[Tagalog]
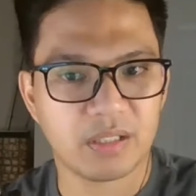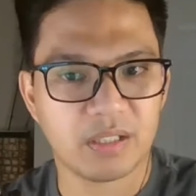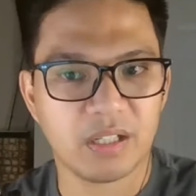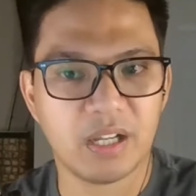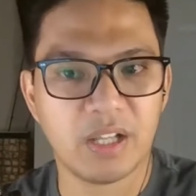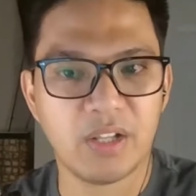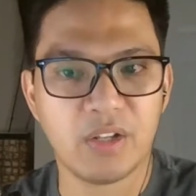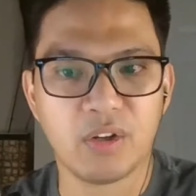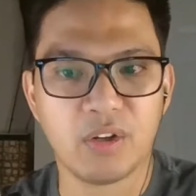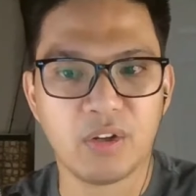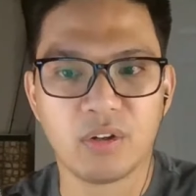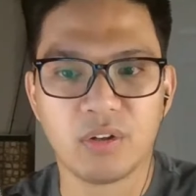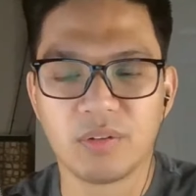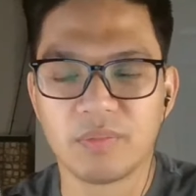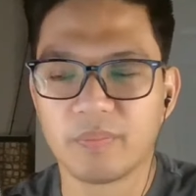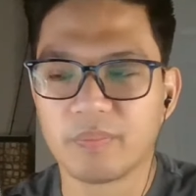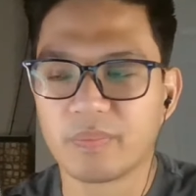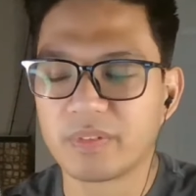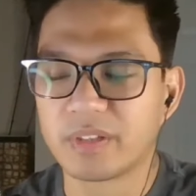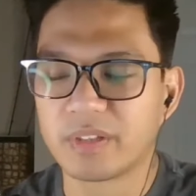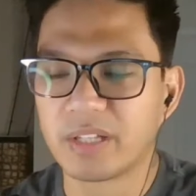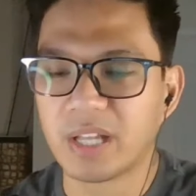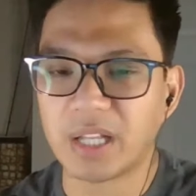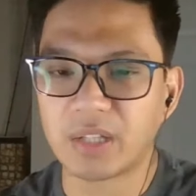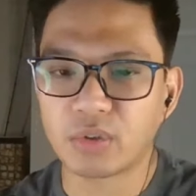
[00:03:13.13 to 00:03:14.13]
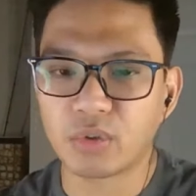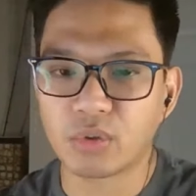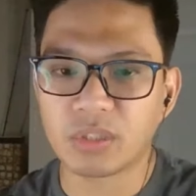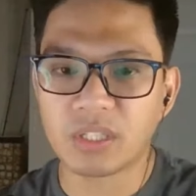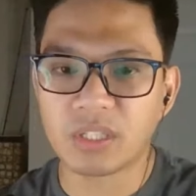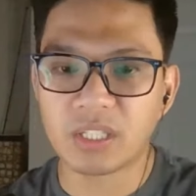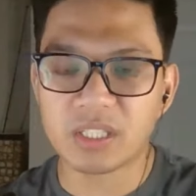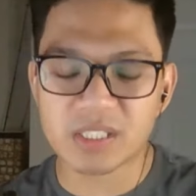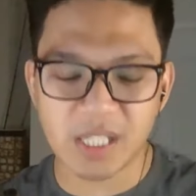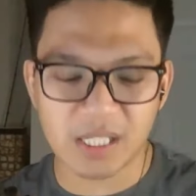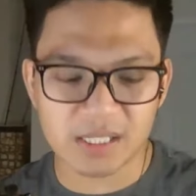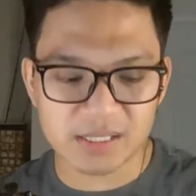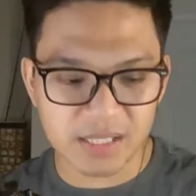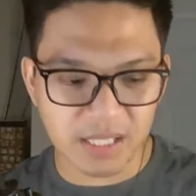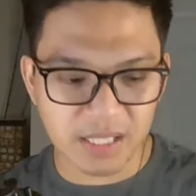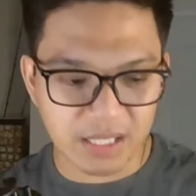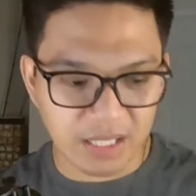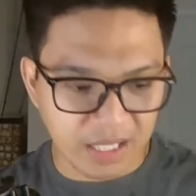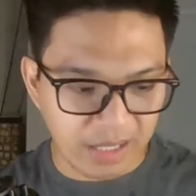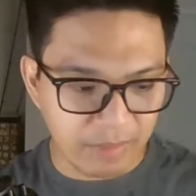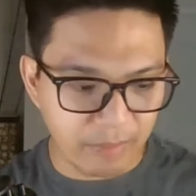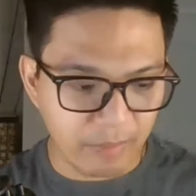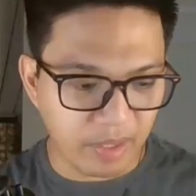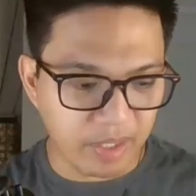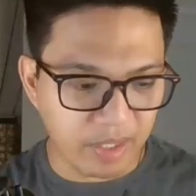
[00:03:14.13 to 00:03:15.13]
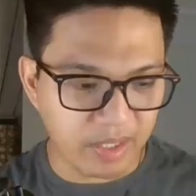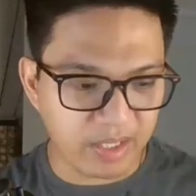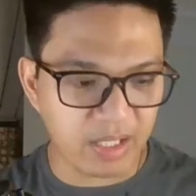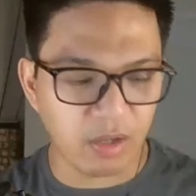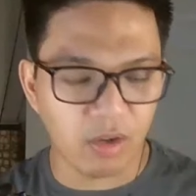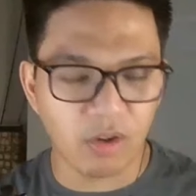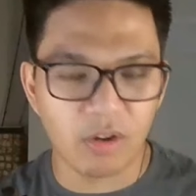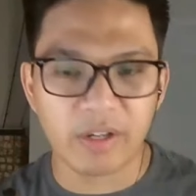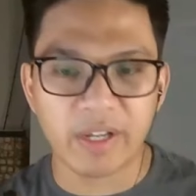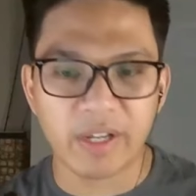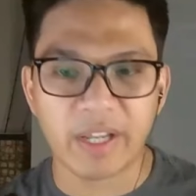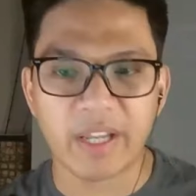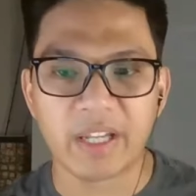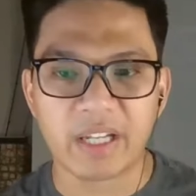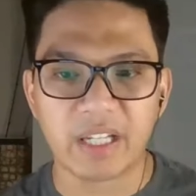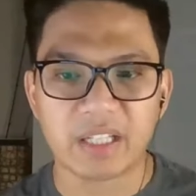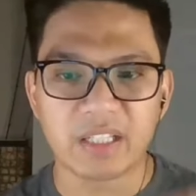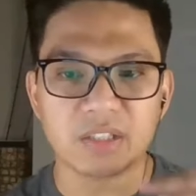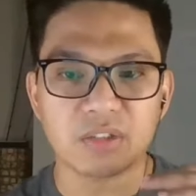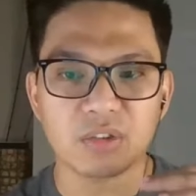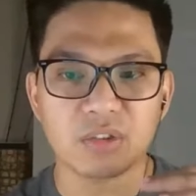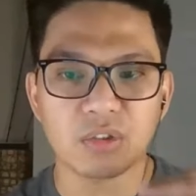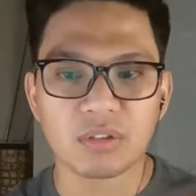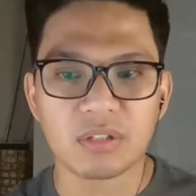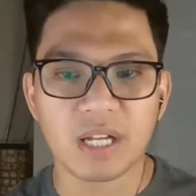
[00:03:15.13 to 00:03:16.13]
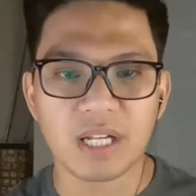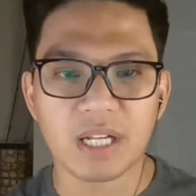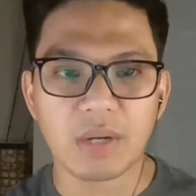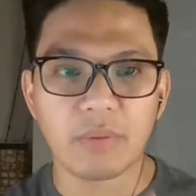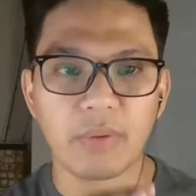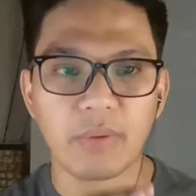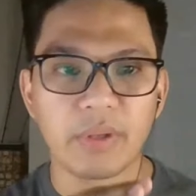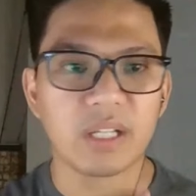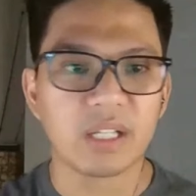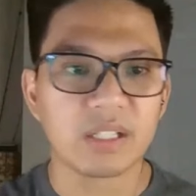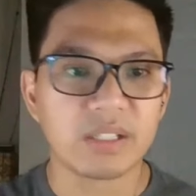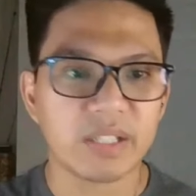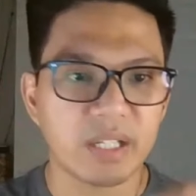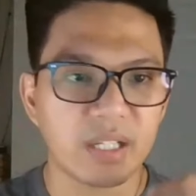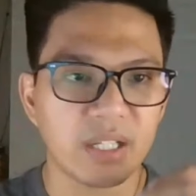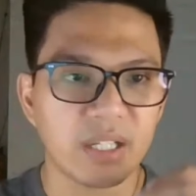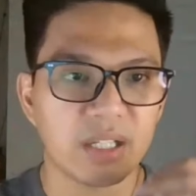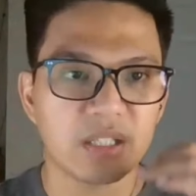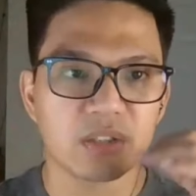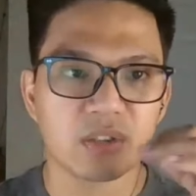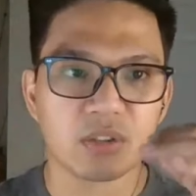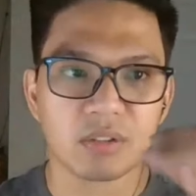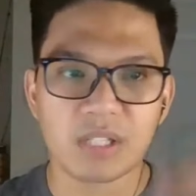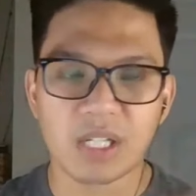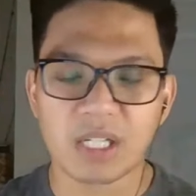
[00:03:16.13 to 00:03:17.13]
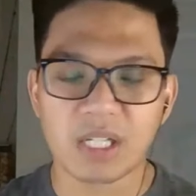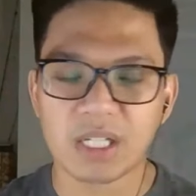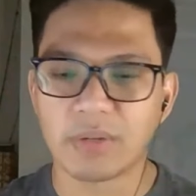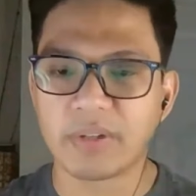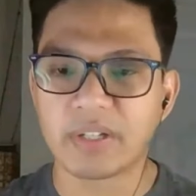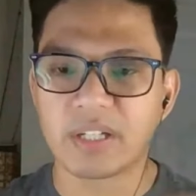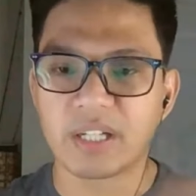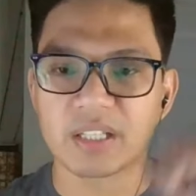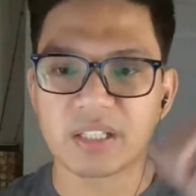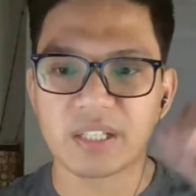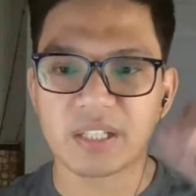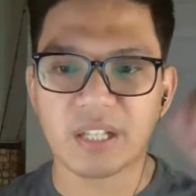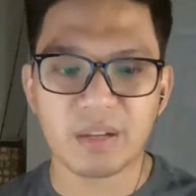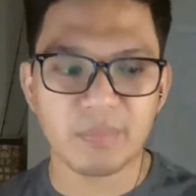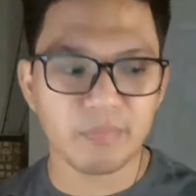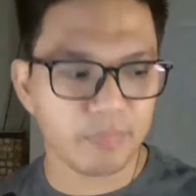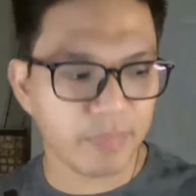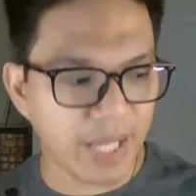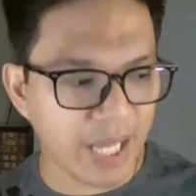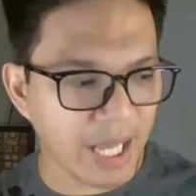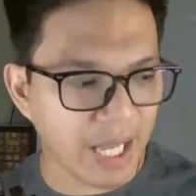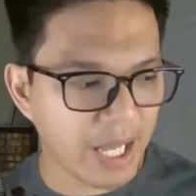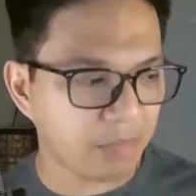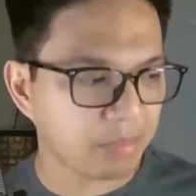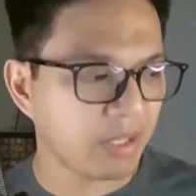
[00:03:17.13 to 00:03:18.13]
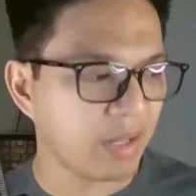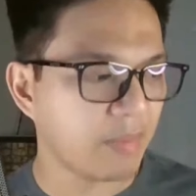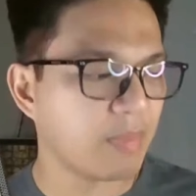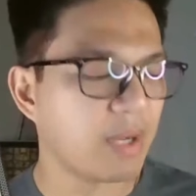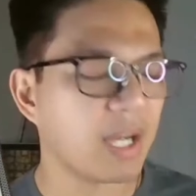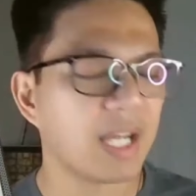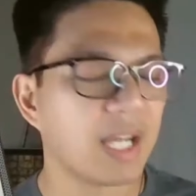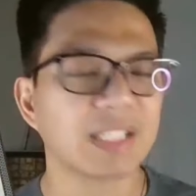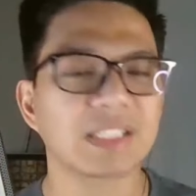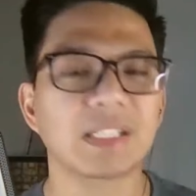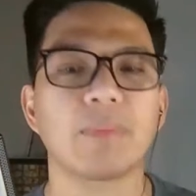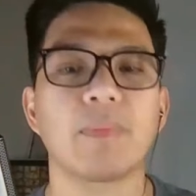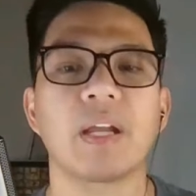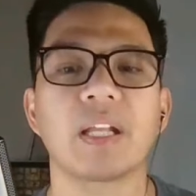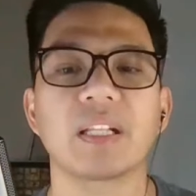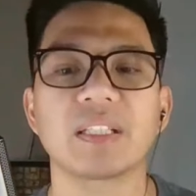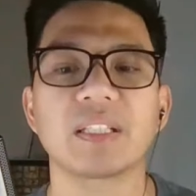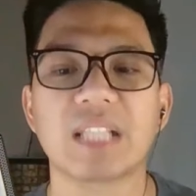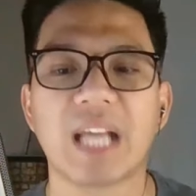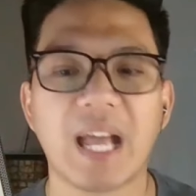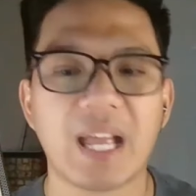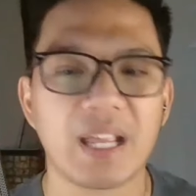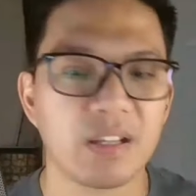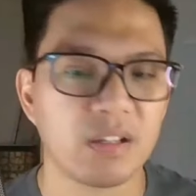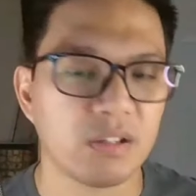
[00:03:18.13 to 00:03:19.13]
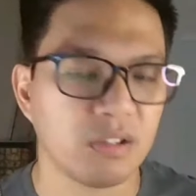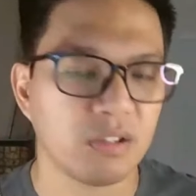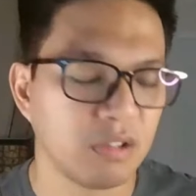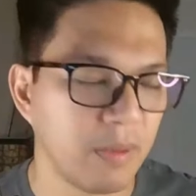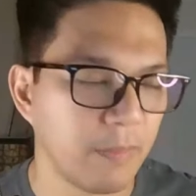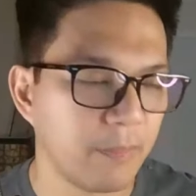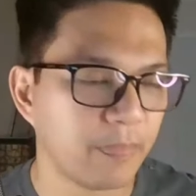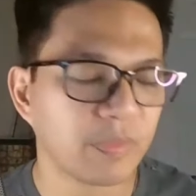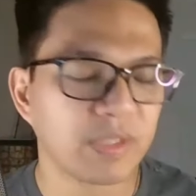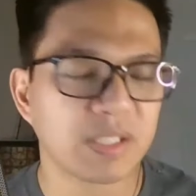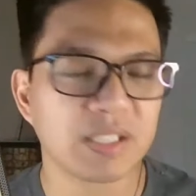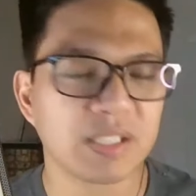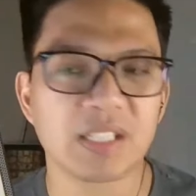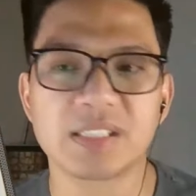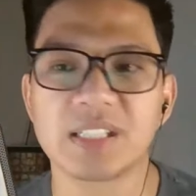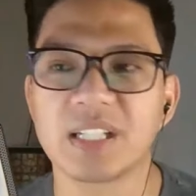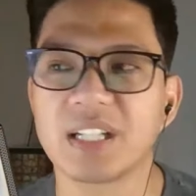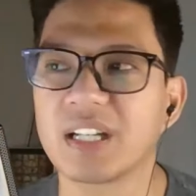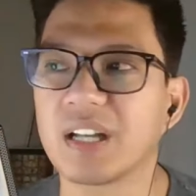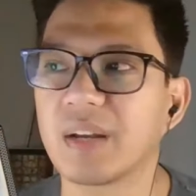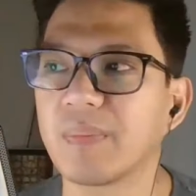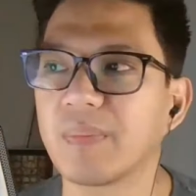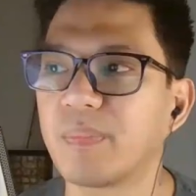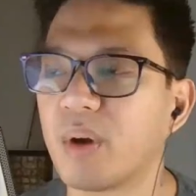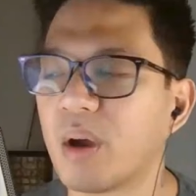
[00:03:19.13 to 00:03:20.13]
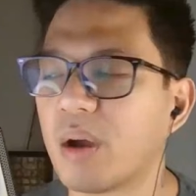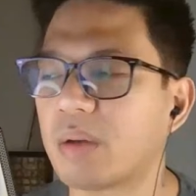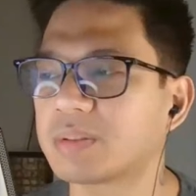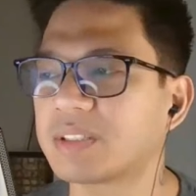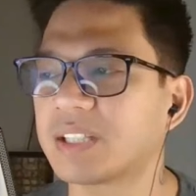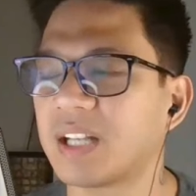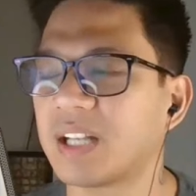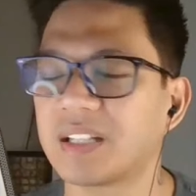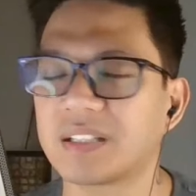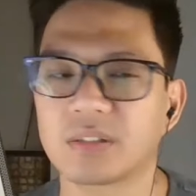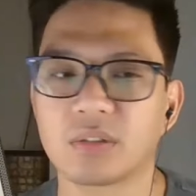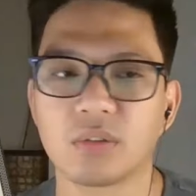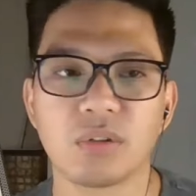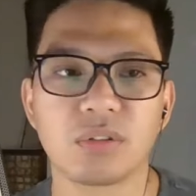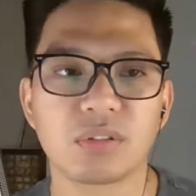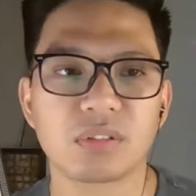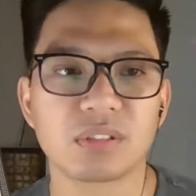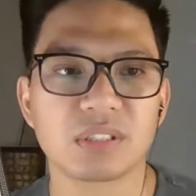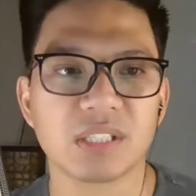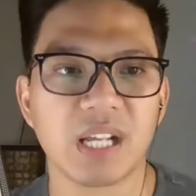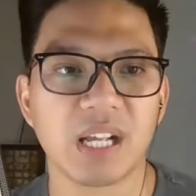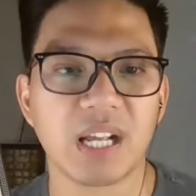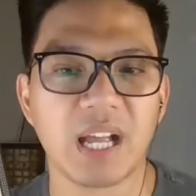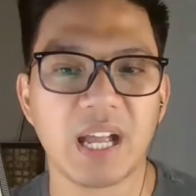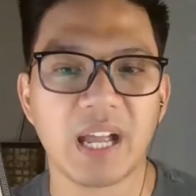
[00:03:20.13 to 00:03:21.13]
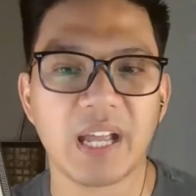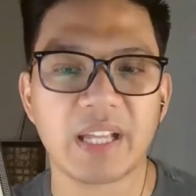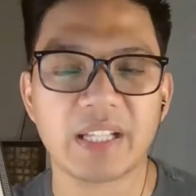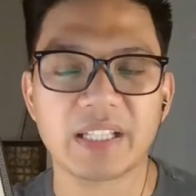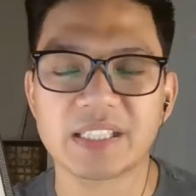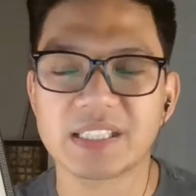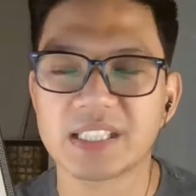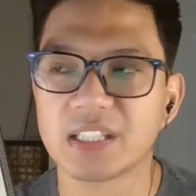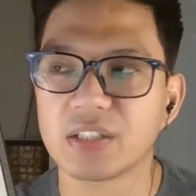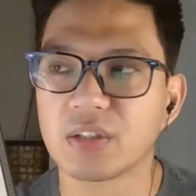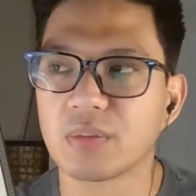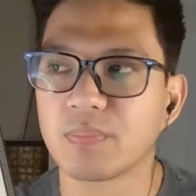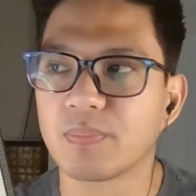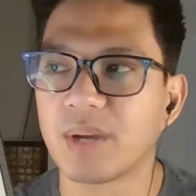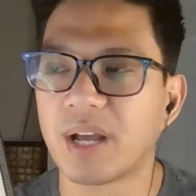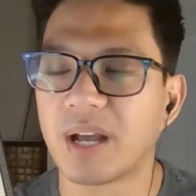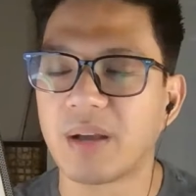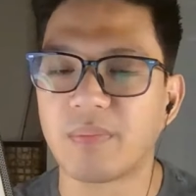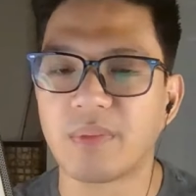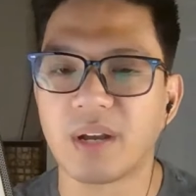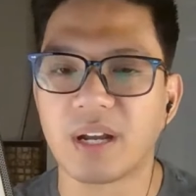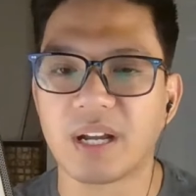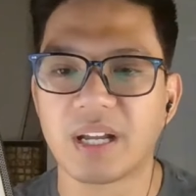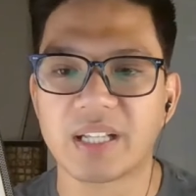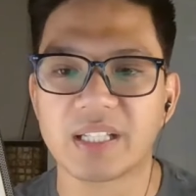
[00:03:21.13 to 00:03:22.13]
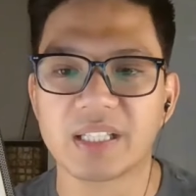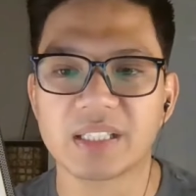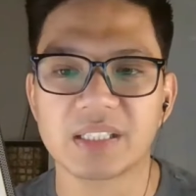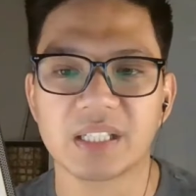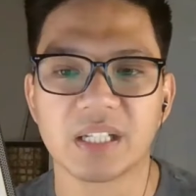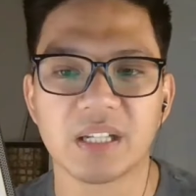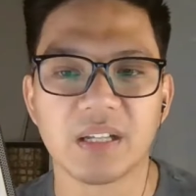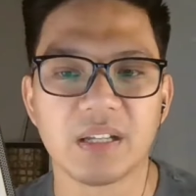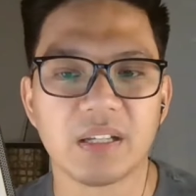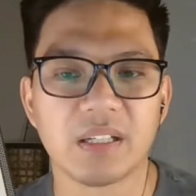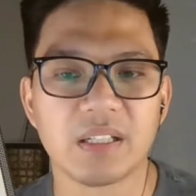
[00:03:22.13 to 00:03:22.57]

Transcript: ano, nandun na siya sa level na okay, ganito gagawin natin, ganito gagawin natin para makasabay tayo sa Singapore at kung sa kahit sino pang mga